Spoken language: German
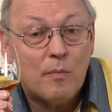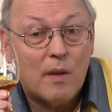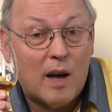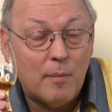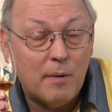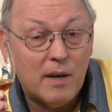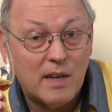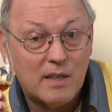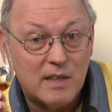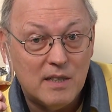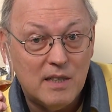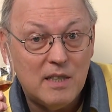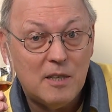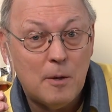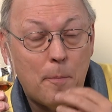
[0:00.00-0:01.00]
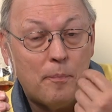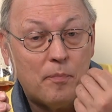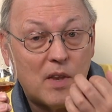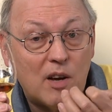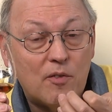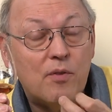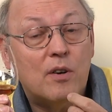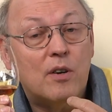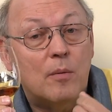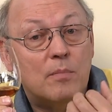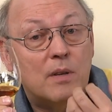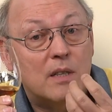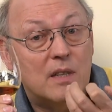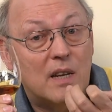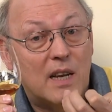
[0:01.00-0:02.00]
Aber hat er nicht. Dafür
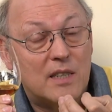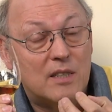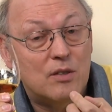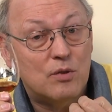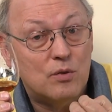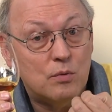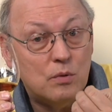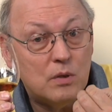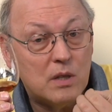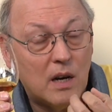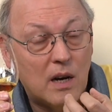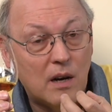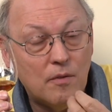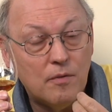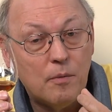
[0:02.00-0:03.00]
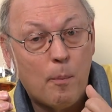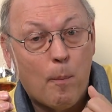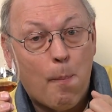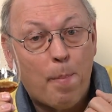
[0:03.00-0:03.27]
kommt dann eine leichte Süße auf,